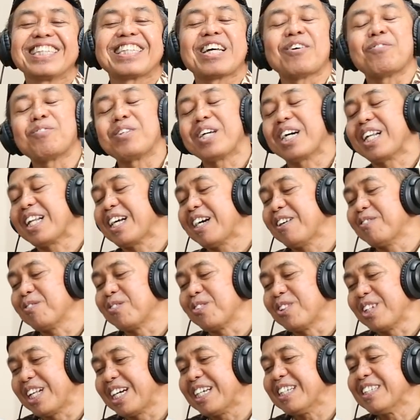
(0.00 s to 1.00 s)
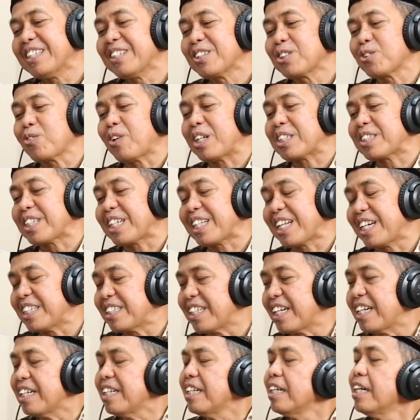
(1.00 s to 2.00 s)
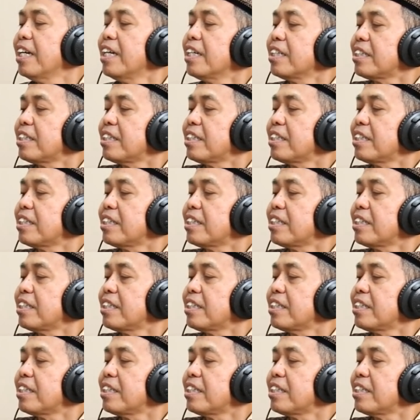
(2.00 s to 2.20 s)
tapi alhamdulillah suasananya